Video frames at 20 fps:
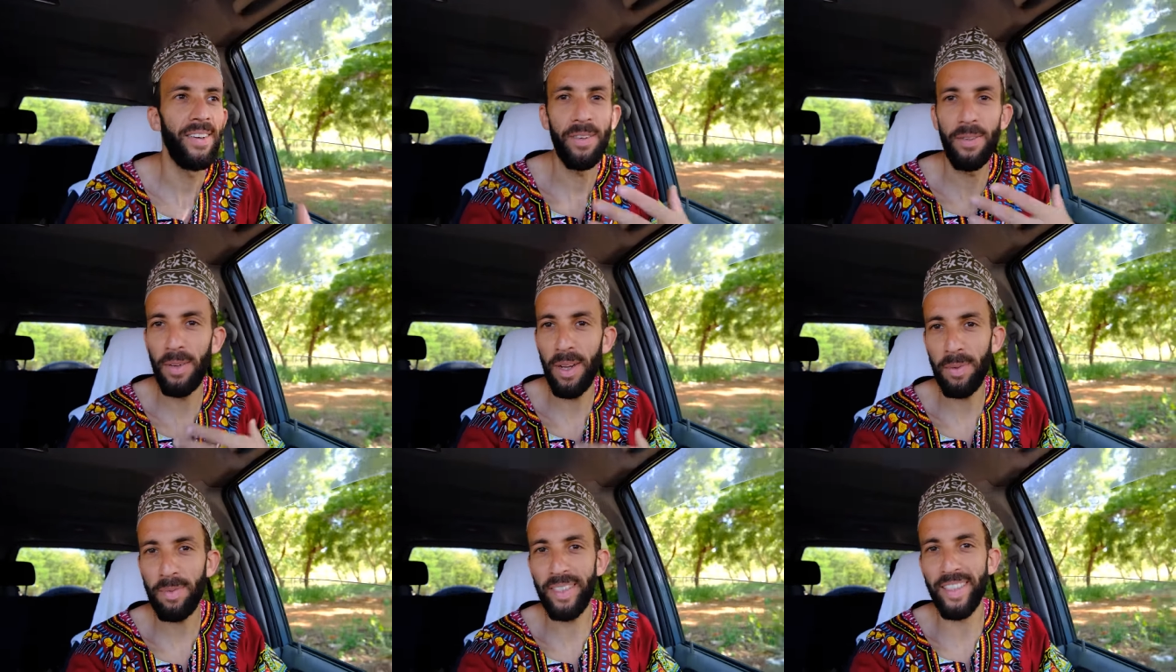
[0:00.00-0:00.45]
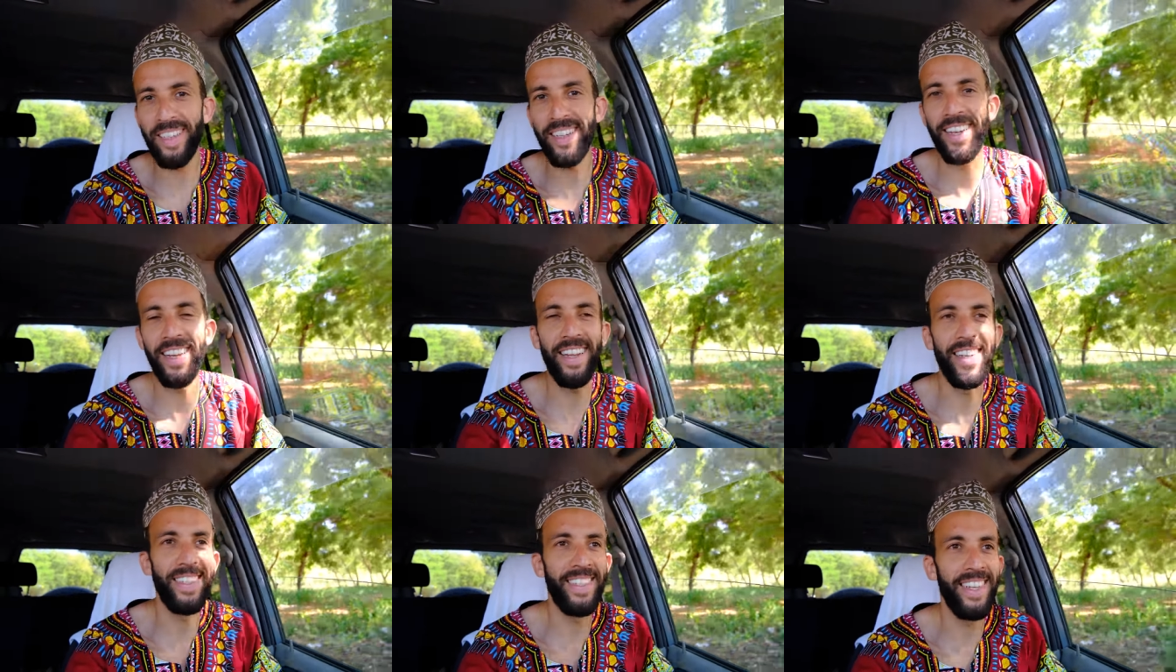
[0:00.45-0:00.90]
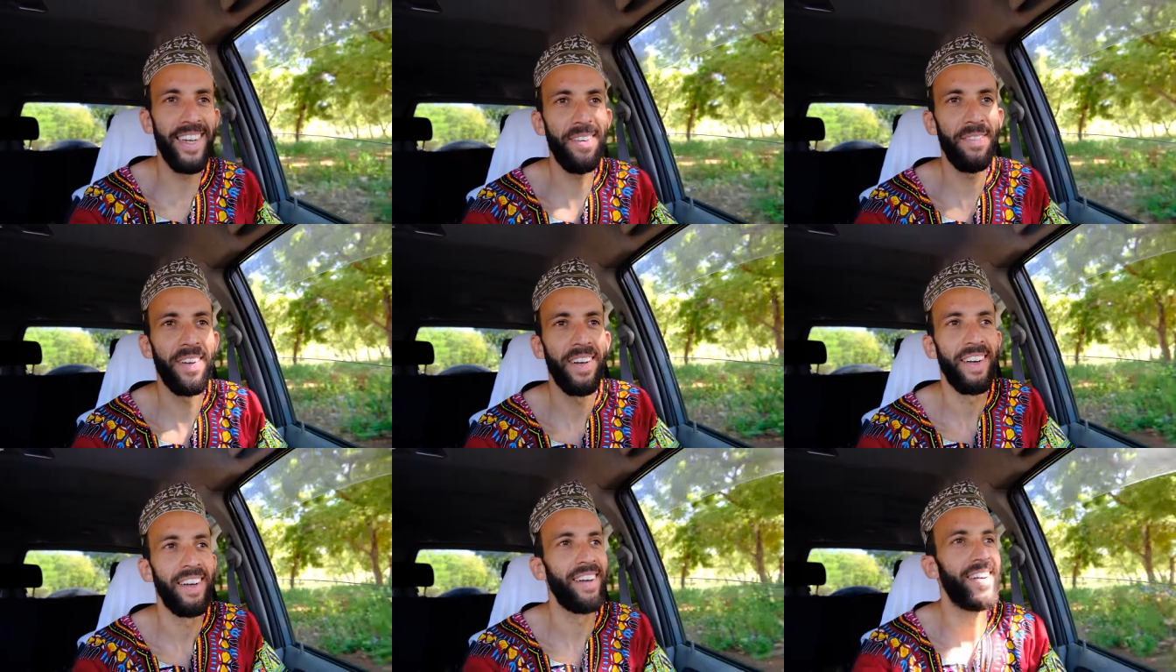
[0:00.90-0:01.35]
ولابسين الحجاب
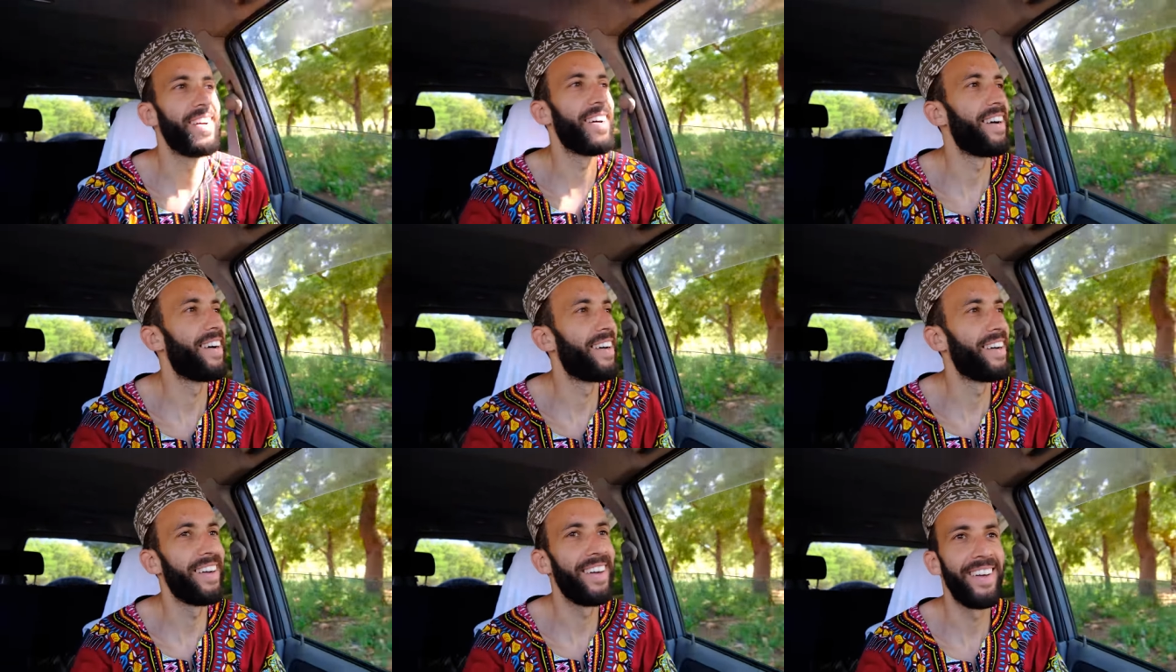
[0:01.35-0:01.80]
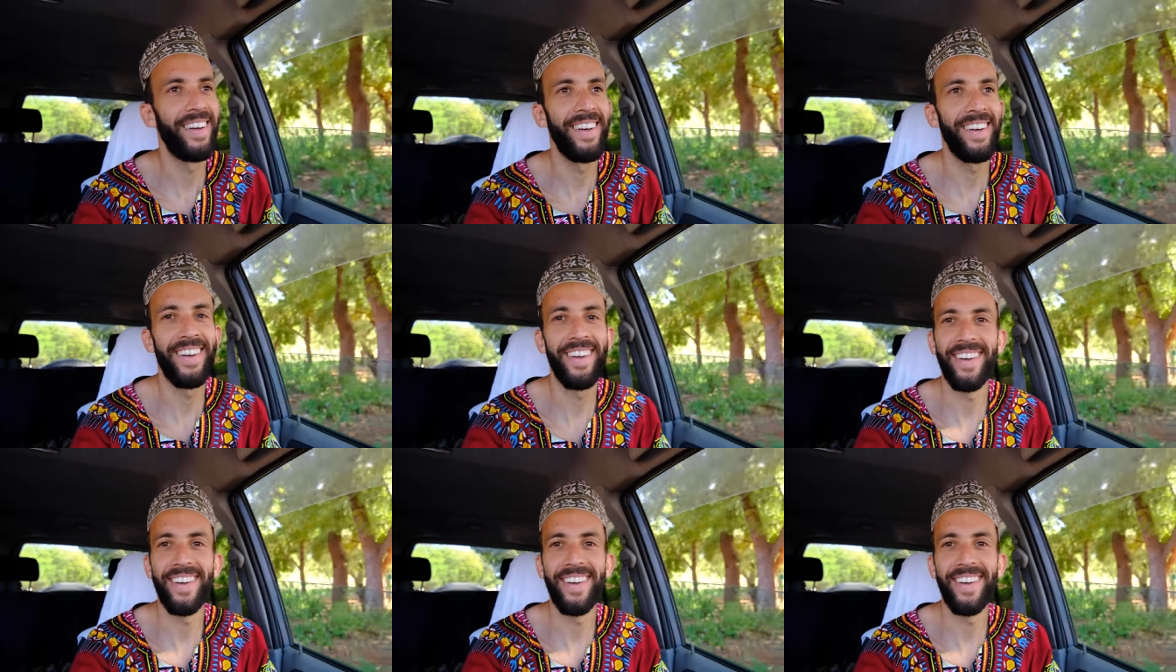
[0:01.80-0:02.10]
كاع شادين